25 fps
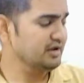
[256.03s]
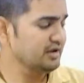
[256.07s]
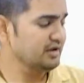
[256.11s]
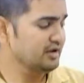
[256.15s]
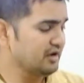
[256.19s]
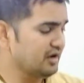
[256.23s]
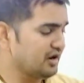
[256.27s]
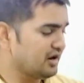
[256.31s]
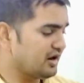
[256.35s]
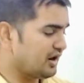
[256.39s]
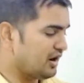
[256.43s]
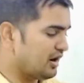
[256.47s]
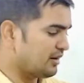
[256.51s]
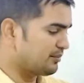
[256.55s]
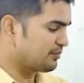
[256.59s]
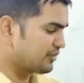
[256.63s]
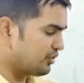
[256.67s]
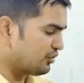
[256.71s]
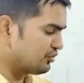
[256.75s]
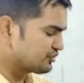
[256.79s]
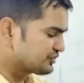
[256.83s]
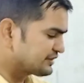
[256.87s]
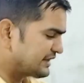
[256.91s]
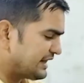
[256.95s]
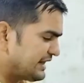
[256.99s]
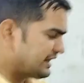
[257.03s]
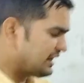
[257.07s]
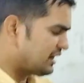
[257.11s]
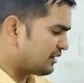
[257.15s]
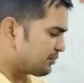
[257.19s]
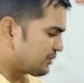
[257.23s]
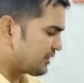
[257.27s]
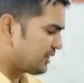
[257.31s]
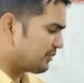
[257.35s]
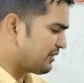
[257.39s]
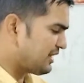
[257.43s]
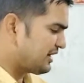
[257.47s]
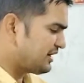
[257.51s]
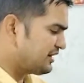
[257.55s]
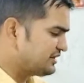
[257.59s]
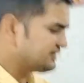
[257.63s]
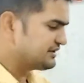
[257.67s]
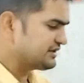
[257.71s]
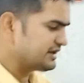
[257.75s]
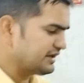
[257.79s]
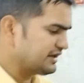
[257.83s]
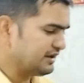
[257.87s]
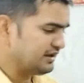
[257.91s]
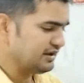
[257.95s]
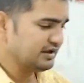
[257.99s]
है आपका उस साइड आपका मान
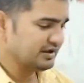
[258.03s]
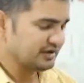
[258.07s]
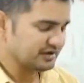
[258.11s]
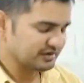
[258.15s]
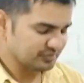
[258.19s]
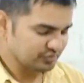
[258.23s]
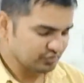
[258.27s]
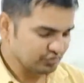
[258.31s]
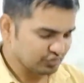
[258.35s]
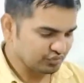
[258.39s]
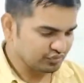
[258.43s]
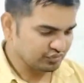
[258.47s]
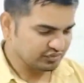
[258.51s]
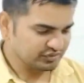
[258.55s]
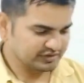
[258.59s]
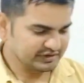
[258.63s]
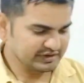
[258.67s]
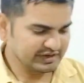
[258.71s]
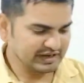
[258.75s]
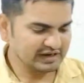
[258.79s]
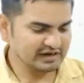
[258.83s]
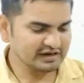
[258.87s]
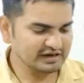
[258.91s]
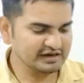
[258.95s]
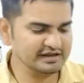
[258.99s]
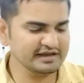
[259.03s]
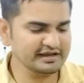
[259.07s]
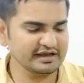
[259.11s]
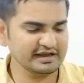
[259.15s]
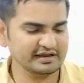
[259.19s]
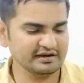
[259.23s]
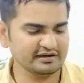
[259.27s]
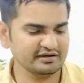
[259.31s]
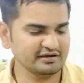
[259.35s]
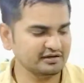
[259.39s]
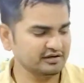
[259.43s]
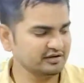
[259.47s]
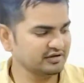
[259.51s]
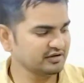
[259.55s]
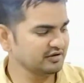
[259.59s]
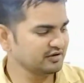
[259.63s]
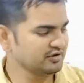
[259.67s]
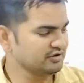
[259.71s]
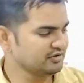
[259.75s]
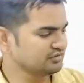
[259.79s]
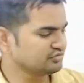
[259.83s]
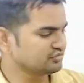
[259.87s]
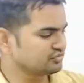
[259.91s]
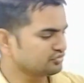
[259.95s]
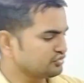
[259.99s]
लीजिए गैलरी
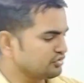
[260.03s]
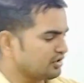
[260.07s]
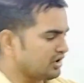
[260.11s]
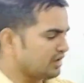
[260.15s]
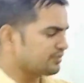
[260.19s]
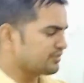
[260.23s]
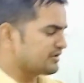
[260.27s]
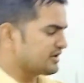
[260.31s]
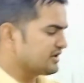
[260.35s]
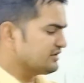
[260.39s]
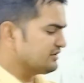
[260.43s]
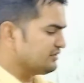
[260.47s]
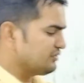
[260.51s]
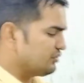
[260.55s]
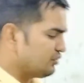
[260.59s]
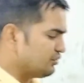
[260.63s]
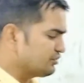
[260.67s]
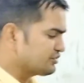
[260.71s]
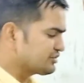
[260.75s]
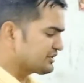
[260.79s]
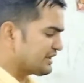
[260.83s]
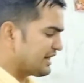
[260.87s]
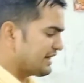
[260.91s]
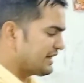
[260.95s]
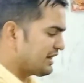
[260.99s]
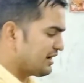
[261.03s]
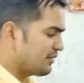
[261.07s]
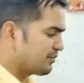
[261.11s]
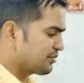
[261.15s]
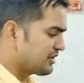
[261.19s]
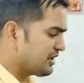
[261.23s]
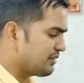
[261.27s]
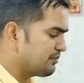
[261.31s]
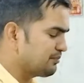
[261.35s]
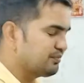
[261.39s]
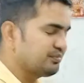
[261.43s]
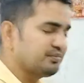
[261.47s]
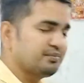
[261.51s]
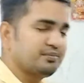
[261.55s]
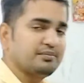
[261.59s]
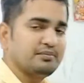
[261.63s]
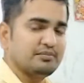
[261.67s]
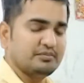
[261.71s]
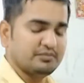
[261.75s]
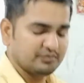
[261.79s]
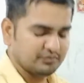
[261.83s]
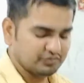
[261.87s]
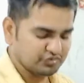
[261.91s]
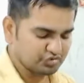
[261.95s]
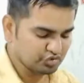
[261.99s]
है तो आपके उस साइड आपका
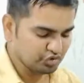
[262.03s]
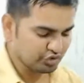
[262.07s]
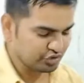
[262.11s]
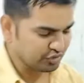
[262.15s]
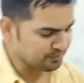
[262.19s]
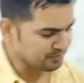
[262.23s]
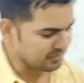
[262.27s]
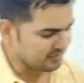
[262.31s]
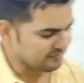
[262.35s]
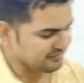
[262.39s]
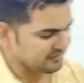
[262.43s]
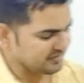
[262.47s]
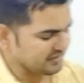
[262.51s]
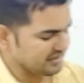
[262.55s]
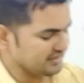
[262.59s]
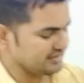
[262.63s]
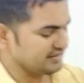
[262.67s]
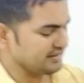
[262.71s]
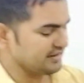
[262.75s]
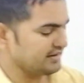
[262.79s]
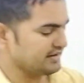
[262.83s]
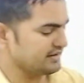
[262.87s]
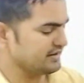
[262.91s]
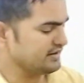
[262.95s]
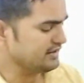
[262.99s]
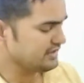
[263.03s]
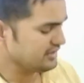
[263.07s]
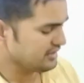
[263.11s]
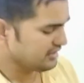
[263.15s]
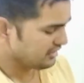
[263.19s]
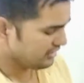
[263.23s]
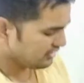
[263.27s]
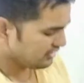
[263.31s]
दोनों पफी आ जाएंगे